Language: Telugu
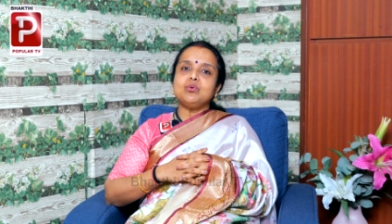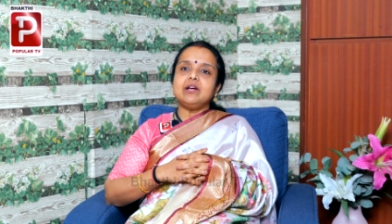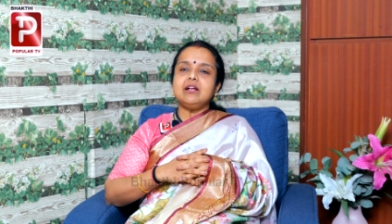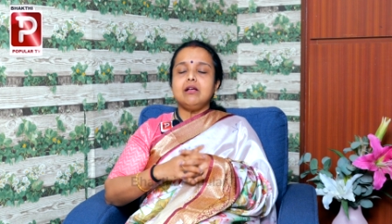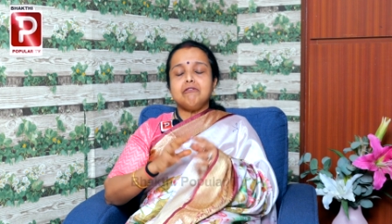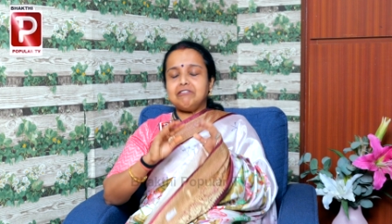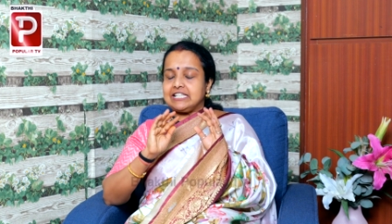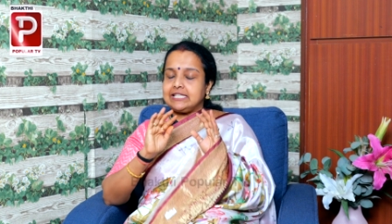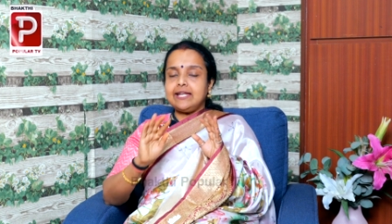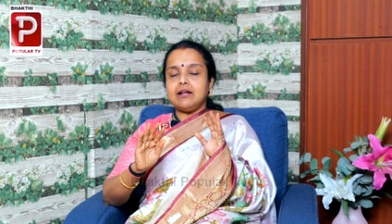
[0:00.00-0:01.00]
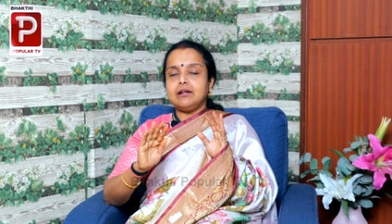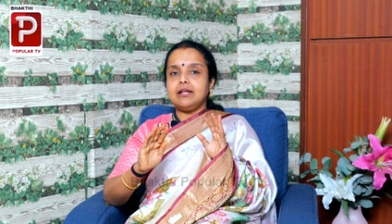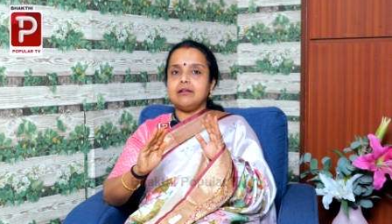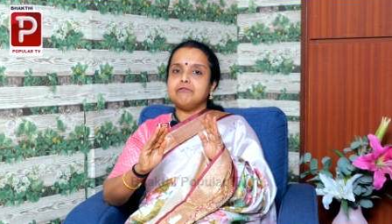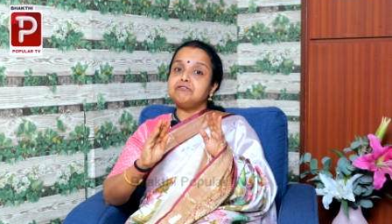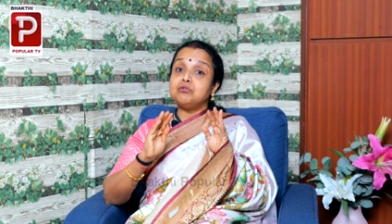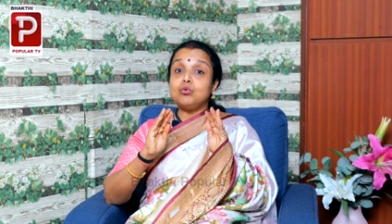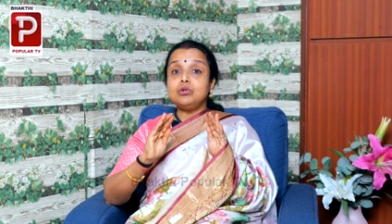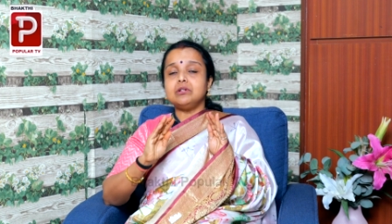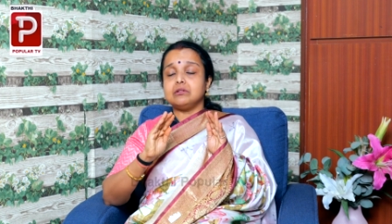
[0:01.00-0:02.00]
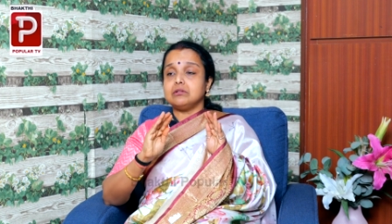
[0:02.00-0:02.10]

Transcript: కూడా ఫస్ట్ థింగ్ అండి ఫుడ్